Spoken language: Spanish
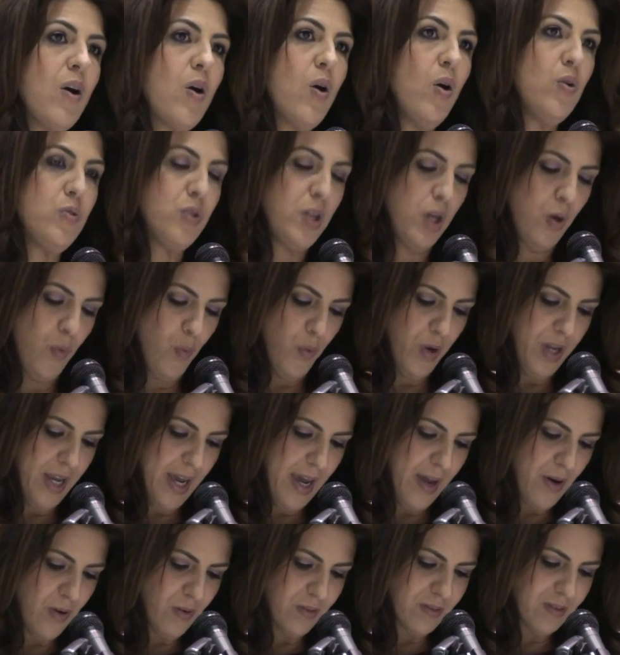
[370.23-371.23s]

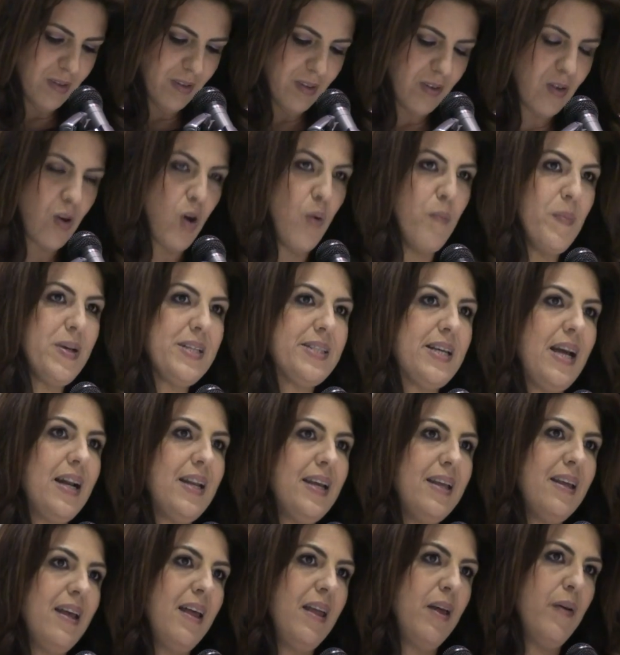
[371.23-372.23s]
contribuyeron con mi
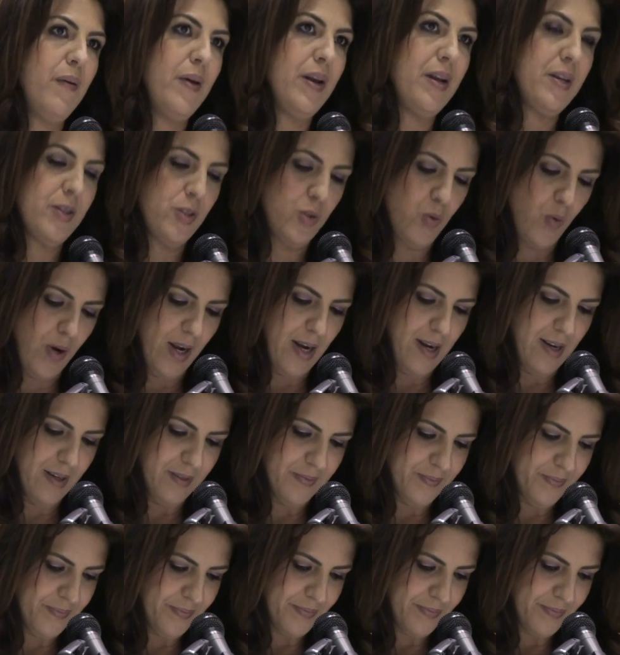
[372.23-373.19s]
salida de Venezuela.